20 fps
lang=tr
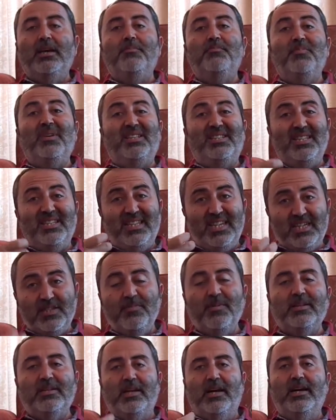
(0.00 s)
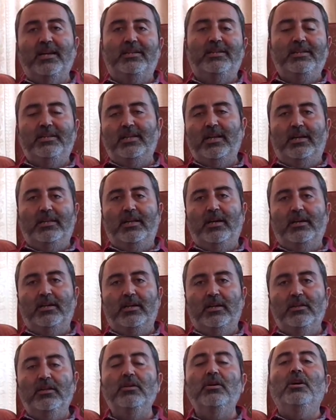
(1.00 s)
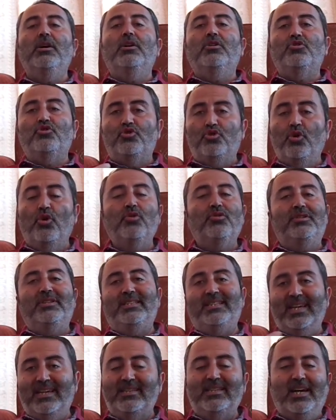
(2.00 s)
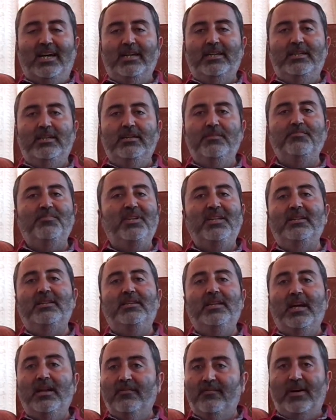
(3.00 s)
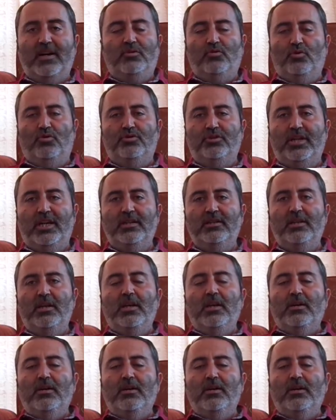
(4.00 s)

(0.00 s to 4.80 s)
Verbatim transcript: metinleşme tarihiyle alakalı çok detaylı bilgiler var dostlar.